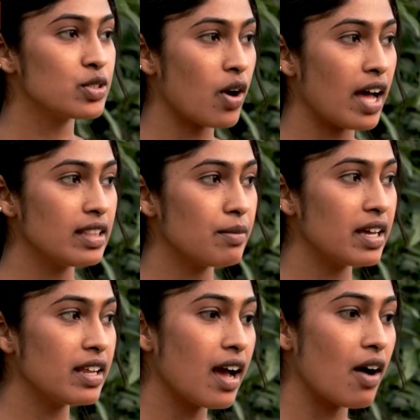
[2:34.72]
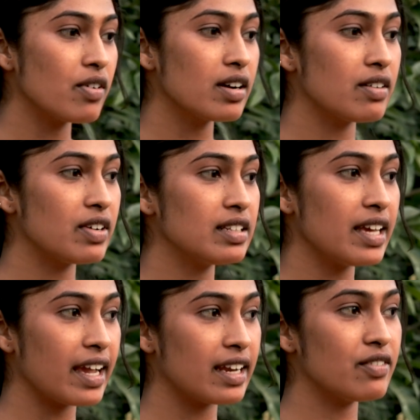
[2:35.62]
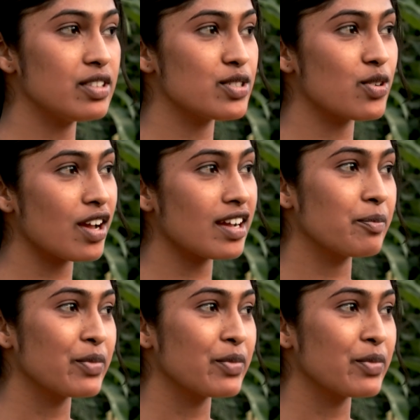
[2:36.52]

ஸோ அந்த மாதிரி அவங்க வந்து என்கிட்ட வந்து சொன்னாங்க